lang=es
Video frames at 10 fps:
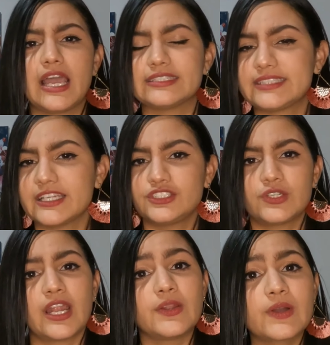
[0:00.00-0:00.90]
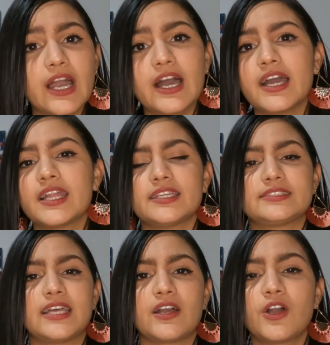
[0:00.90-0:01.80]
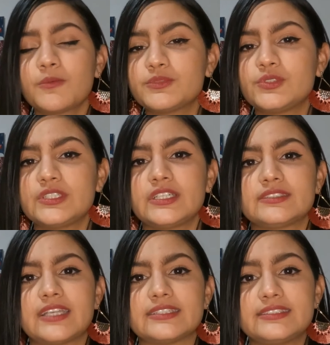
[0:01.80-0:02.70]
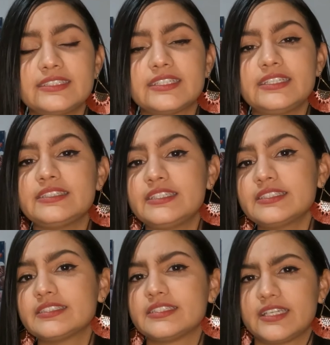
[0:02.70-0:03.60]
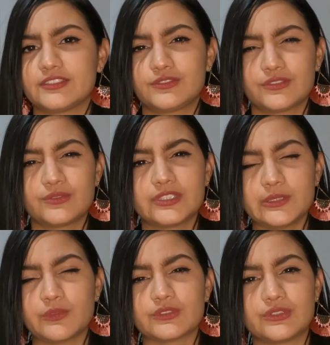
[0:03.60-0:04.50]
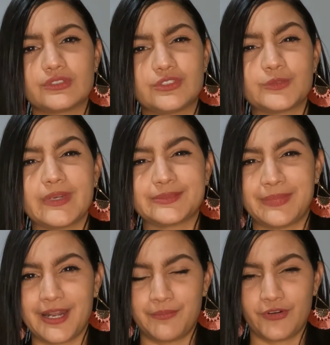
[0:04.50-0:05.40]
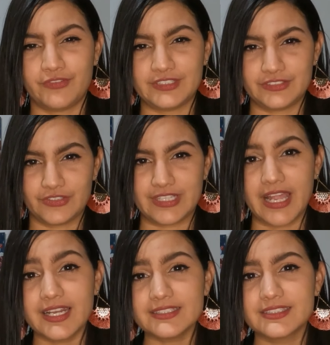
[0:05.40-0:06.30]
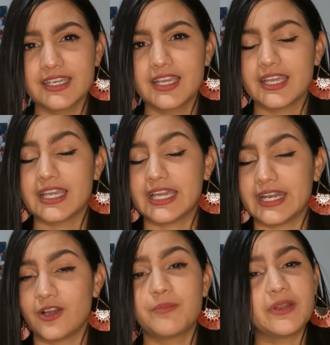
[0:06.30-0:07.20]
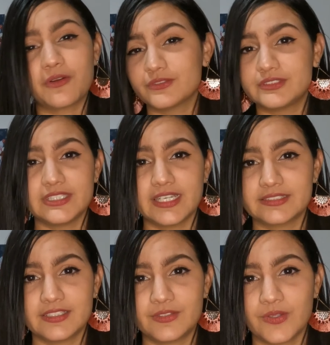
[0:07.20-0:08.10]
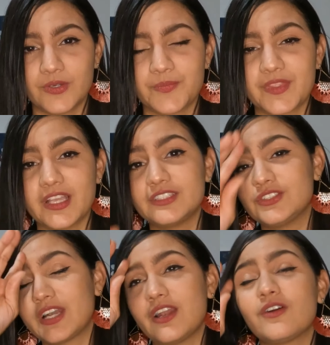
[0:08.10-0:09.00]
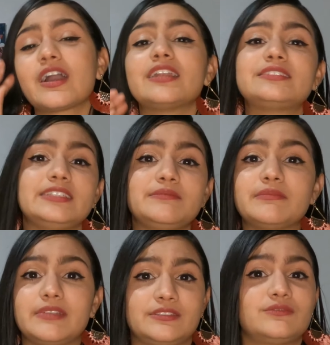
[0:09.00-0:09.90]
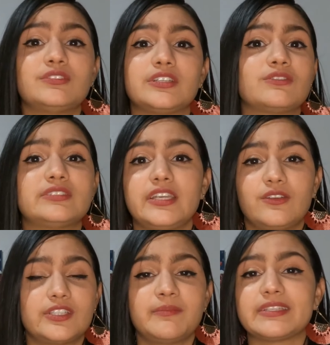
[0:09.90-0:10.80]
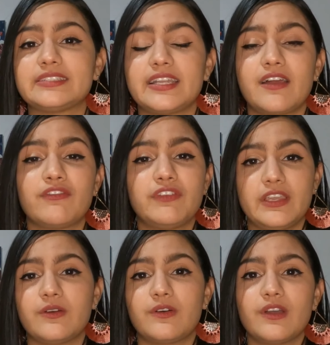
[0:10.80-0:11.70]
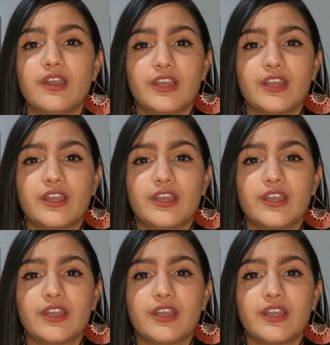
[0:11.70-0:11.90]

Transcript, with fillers: Está Llora Local, está Gumtree, está Sick Indeed, que estos últimos dos son más para profesionales creo, pero consigues de todo. En Yora Local sí es donde conseguí los de mesera fijo.